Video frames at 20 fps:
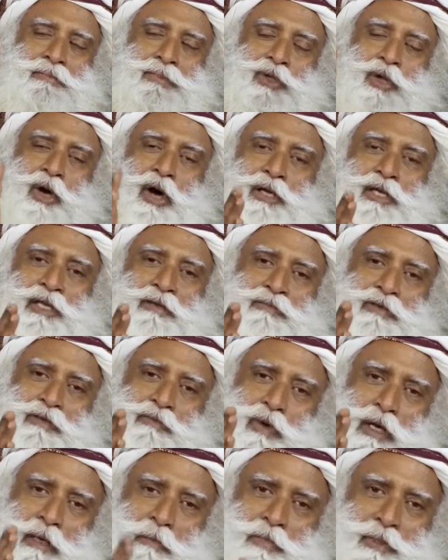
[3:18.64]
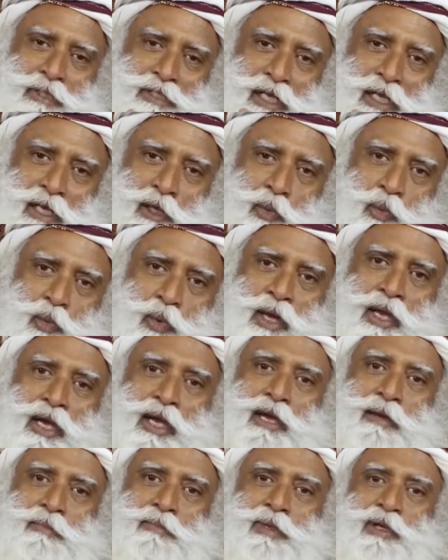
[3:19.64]
То, что вы действительно
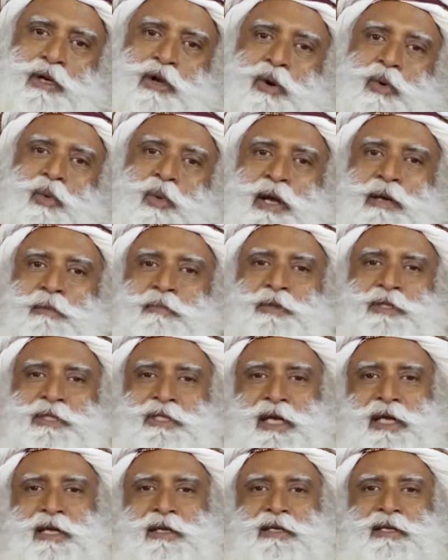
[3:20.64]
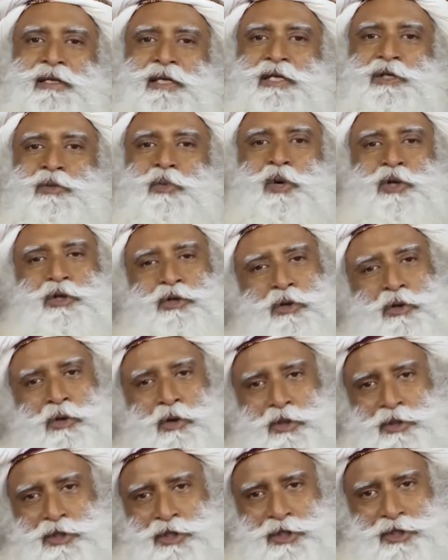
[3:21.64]
осознаете, это даже не один
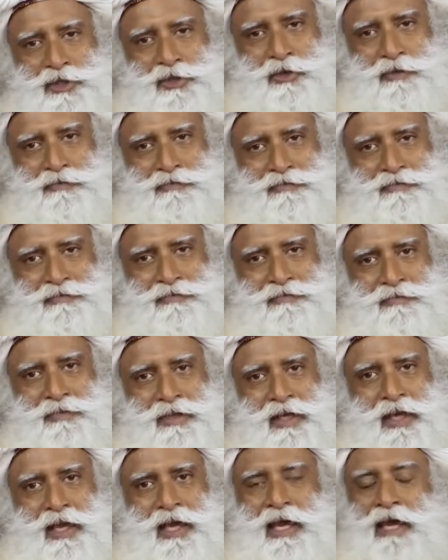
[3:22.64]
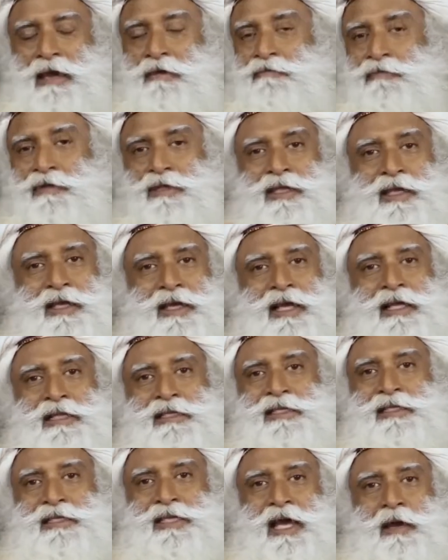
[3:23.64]
процент, а гораздо меньше. Все остальное
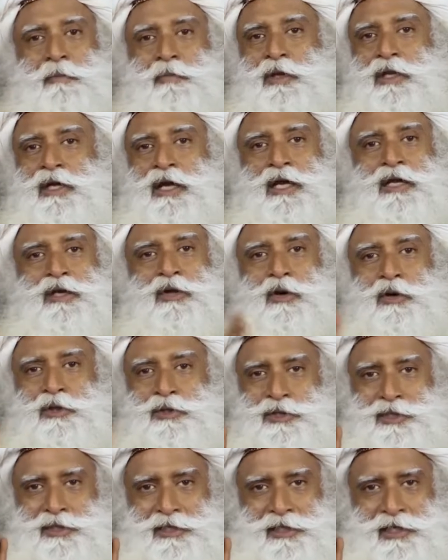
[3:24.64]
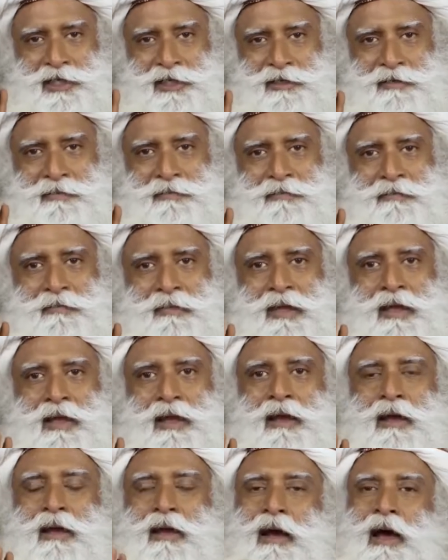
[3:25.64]
происходит неосознанно.
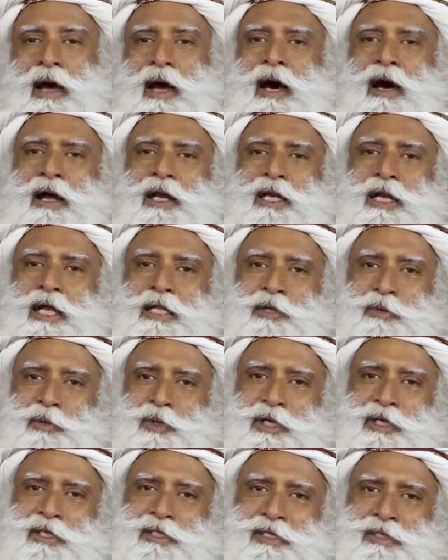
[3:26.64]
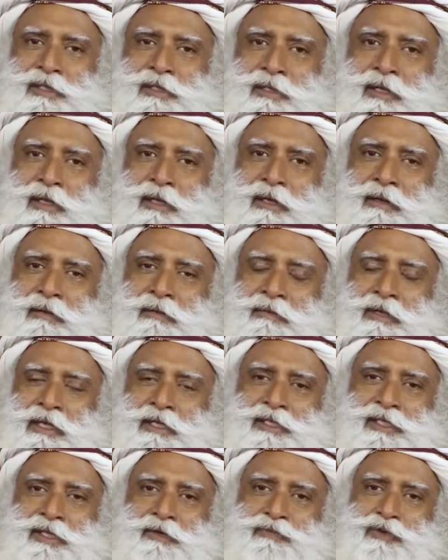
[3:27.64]
Или другими словами,
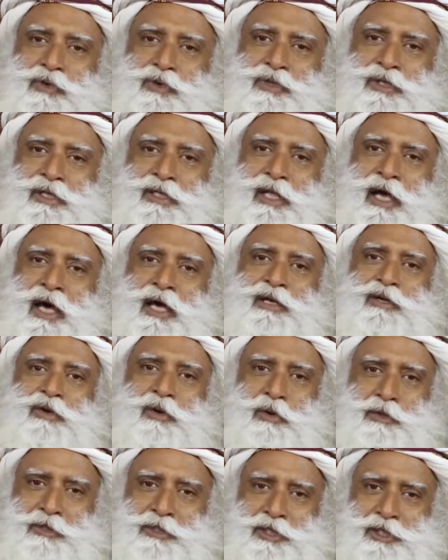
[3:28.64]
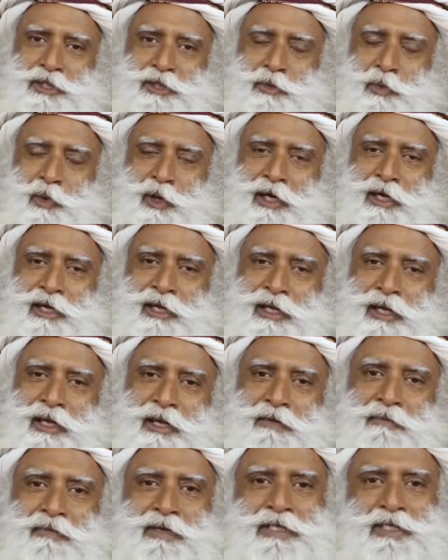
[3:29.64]
если не использовать слово «неосознанно»,
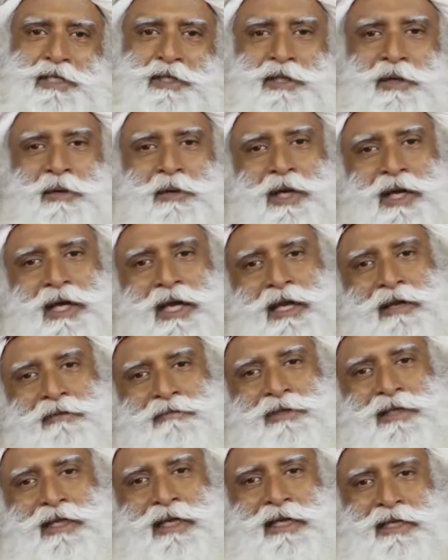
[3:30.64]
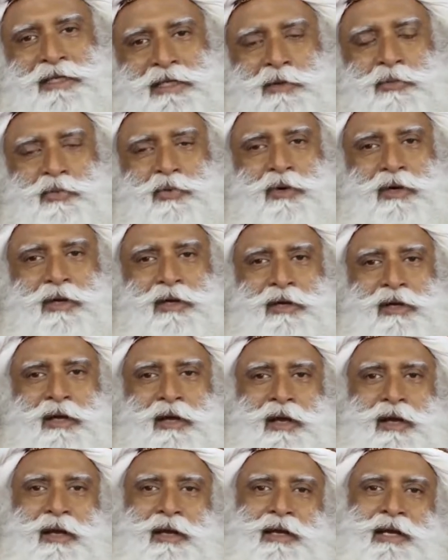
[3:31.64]
которое имеет негативный
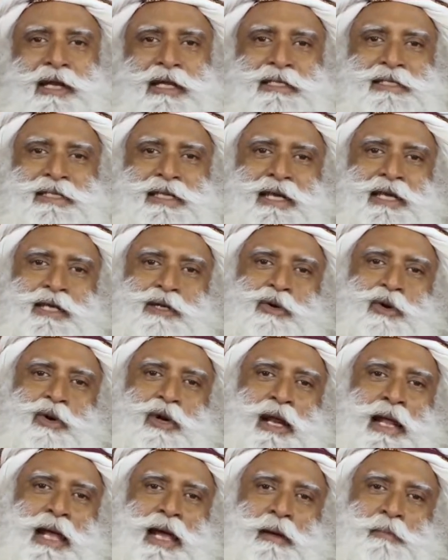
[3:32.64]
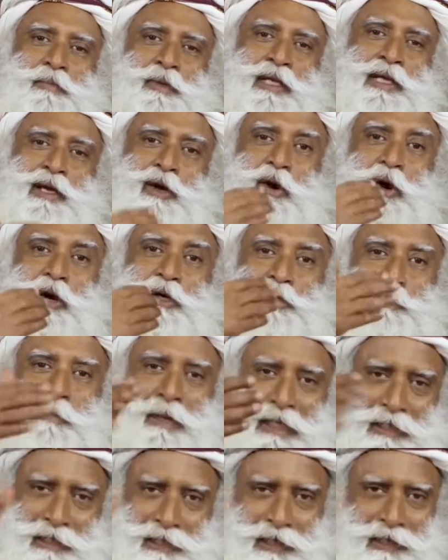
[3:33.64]
оттенок, Давайте скажем, что вы существуете
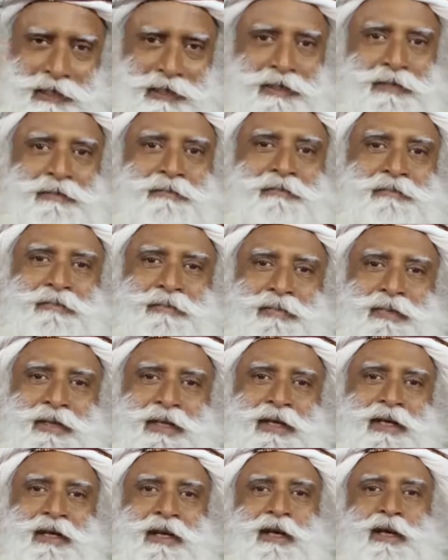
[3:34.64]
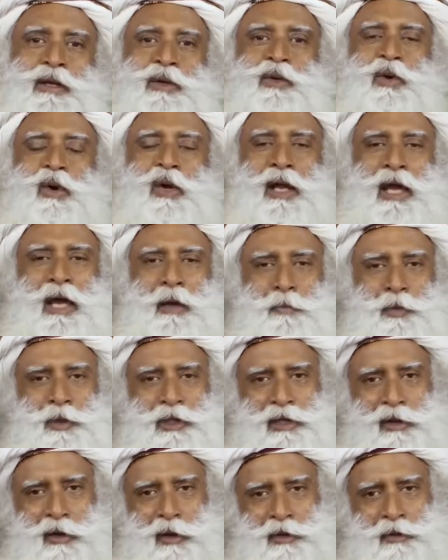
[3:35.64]
на автопилоте. Вы
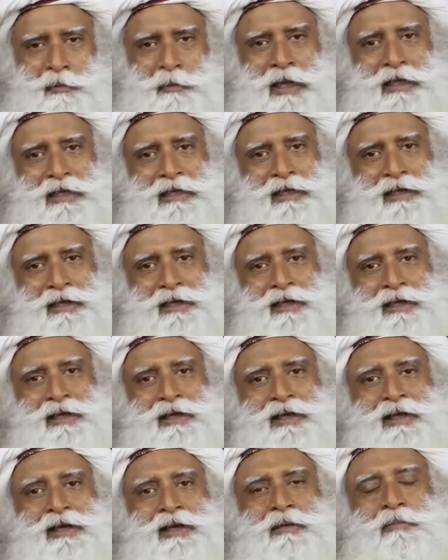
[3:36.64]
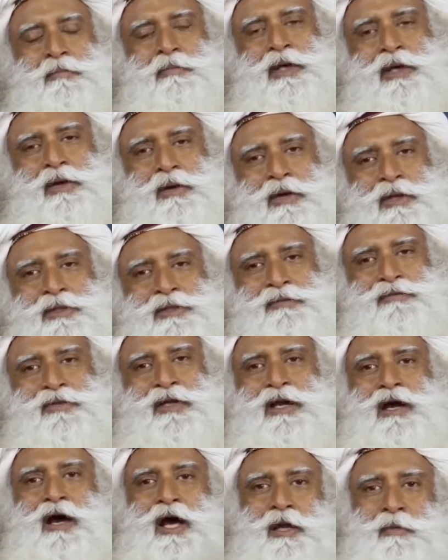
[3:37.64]
функционируете автоматически из-за
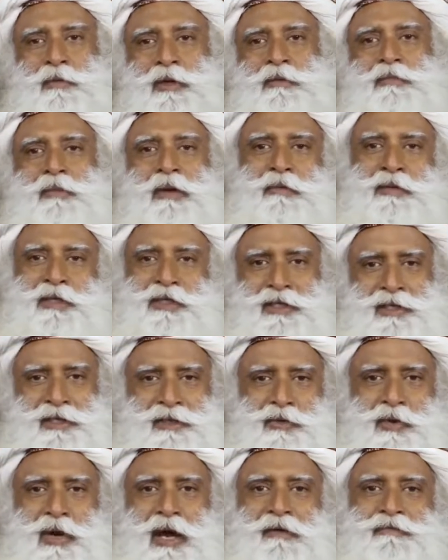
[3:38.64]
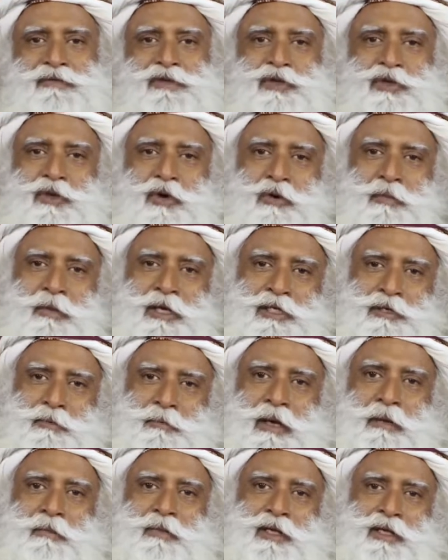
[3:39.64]
кармической памяти. У вас так много
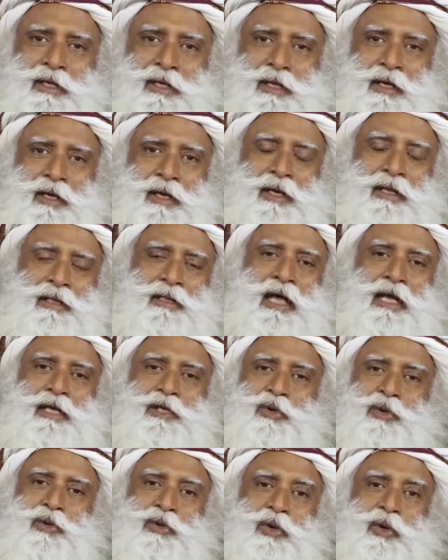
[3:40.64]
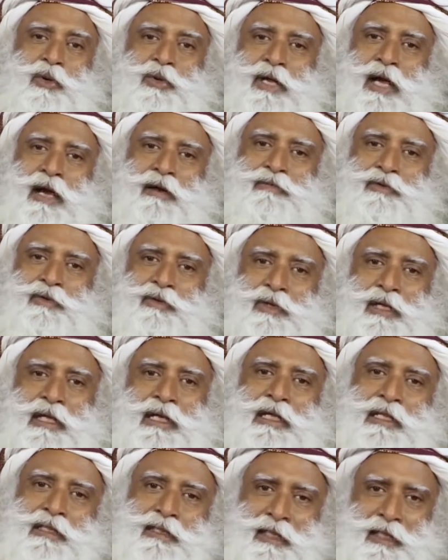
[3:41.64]
памяти, что на самом деле
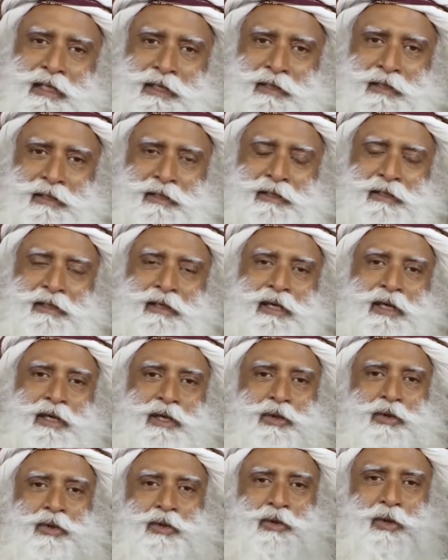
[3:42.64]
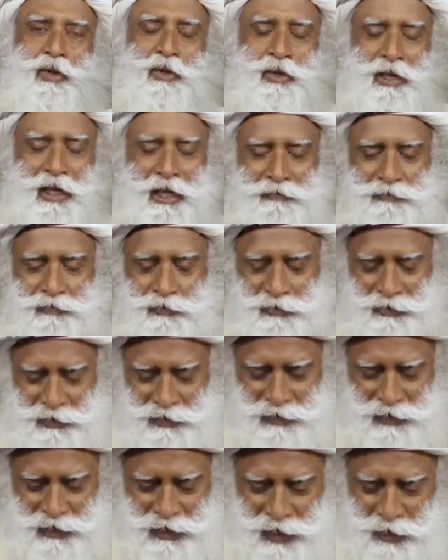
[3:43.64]
вам не нужно думать. Вам не нужно
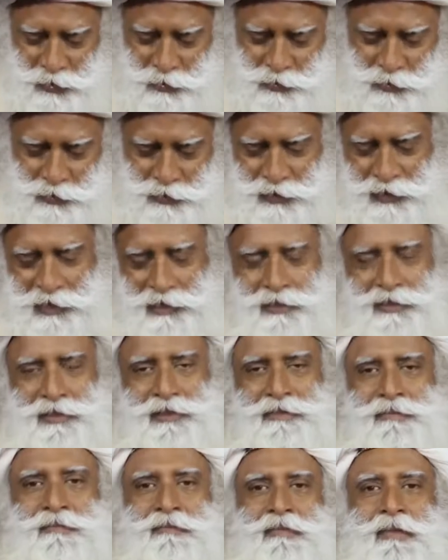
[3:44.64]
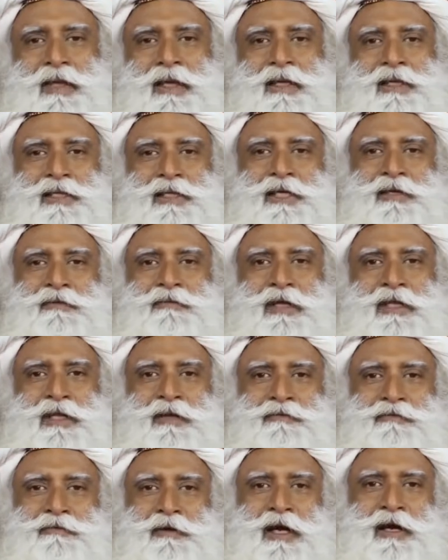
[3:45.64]
думать, как принимать пищу.
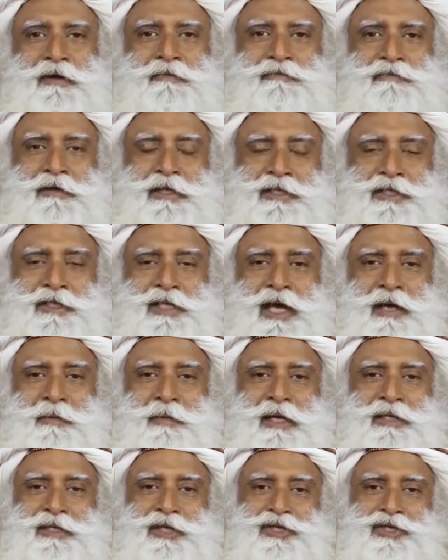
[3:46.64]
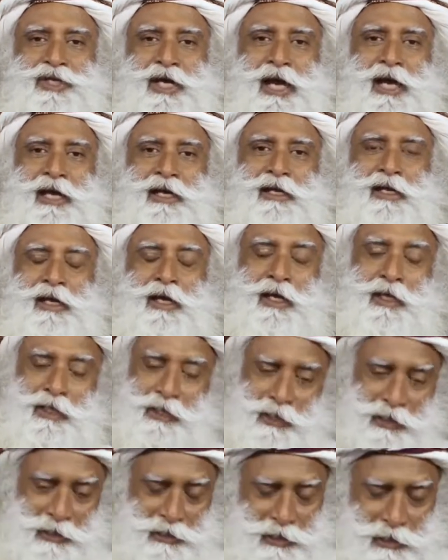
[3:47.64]
Когда-то в детстве
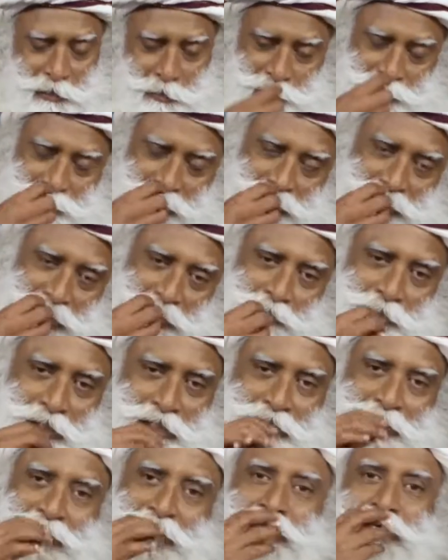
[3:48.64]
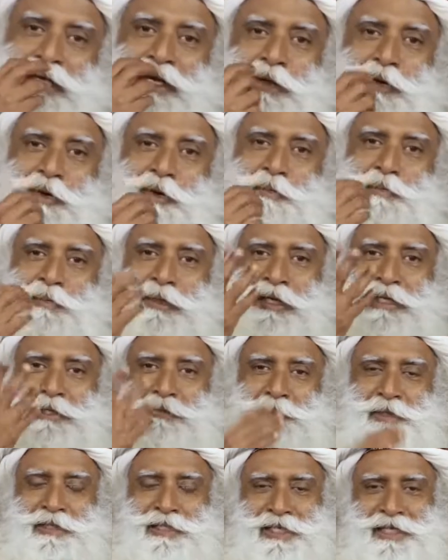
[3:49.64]
Поесть а было очень сложной
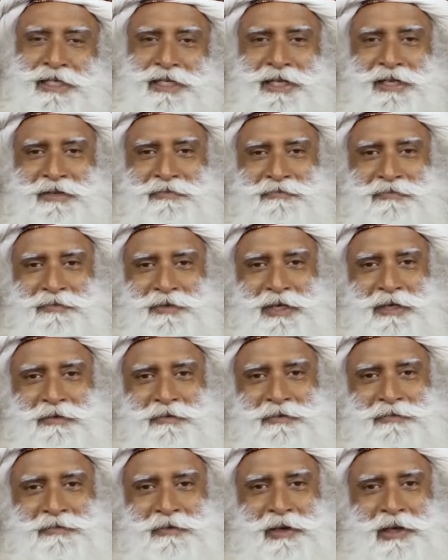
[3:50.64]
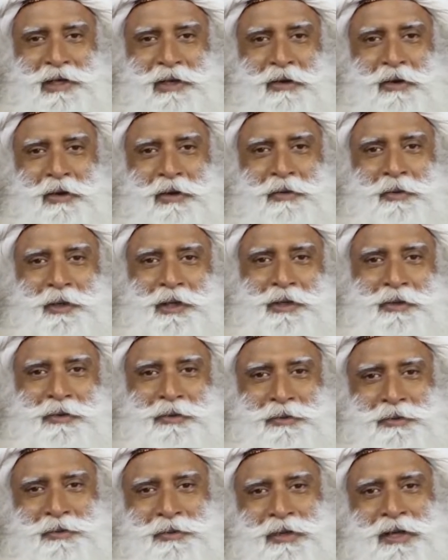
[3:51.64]
задачей, особенно если говорить об индийской еде,
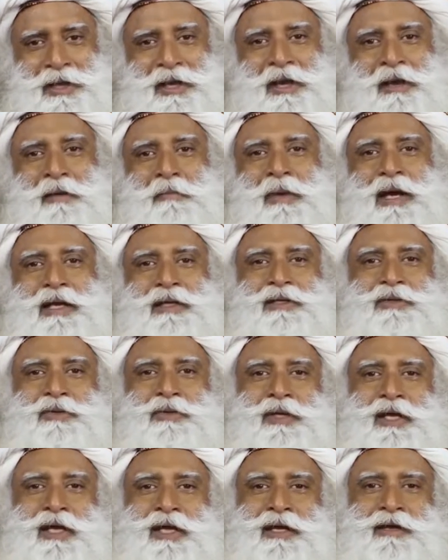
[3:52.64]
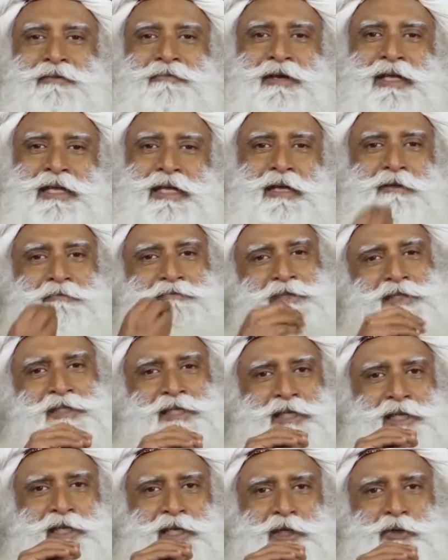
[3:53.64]
которую нужно есть руками. Она
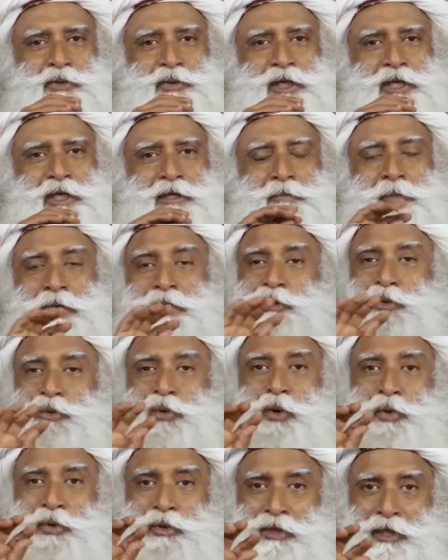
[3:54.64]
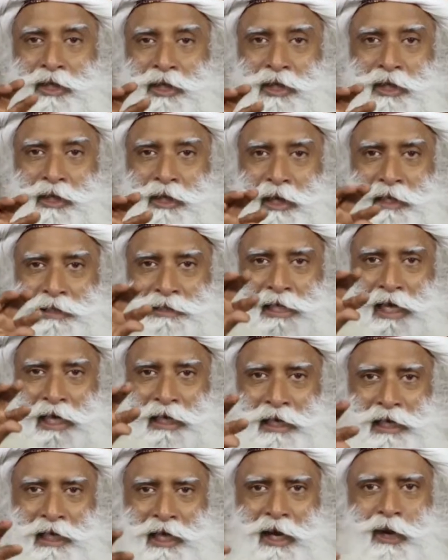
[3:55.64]
постоянно падала. Но сегодня вы легко
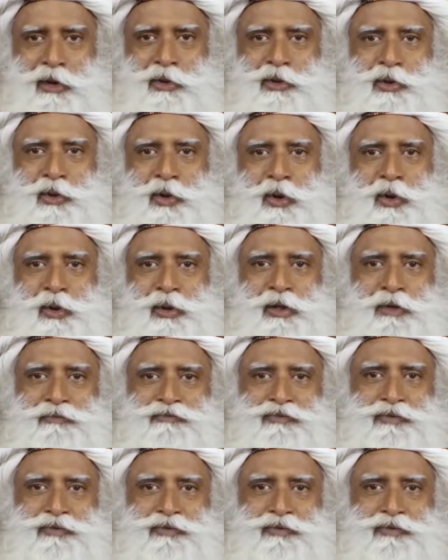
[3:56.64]
справляетесь с этой задачей.